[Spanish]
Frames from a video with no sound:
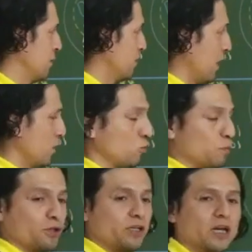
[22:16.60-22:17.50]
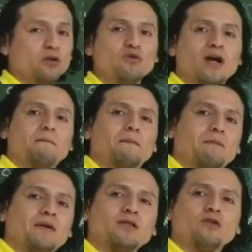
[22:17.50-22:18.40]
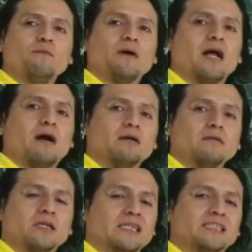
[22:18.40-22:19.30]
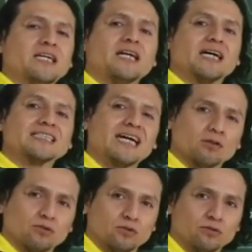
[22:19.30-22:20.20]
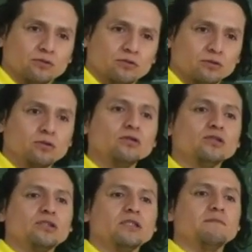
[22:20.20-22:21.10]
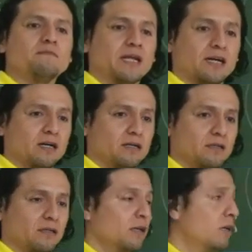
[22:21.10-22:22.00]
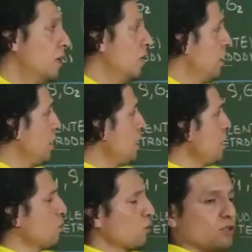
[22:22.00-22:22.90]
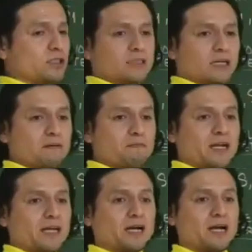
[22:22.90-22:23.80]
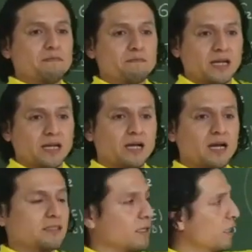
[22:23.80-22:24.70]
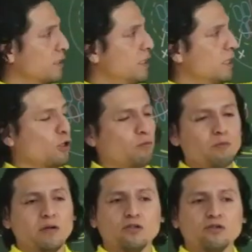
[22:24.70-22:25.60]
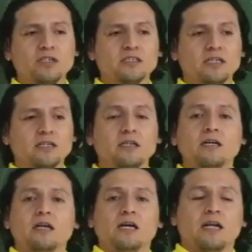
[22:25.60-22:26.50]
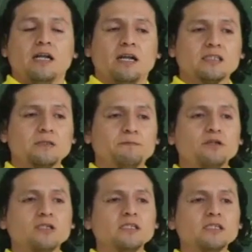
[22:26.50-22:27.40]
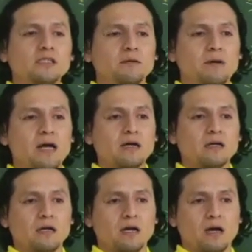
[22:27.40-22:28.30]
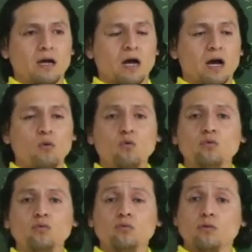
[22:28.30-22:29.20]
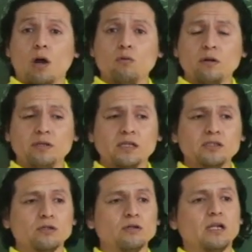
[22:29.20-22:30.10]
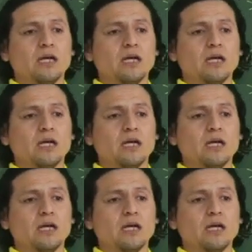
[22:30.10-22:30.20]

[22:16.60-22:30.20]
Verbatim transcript: ¿Ya? Suponte que hay un campamento para recién casados. Todos tienen pareja. Y todos están en pareja, en pareja, hasta que cierto momento dice, las esposas van a, un, a una habitación,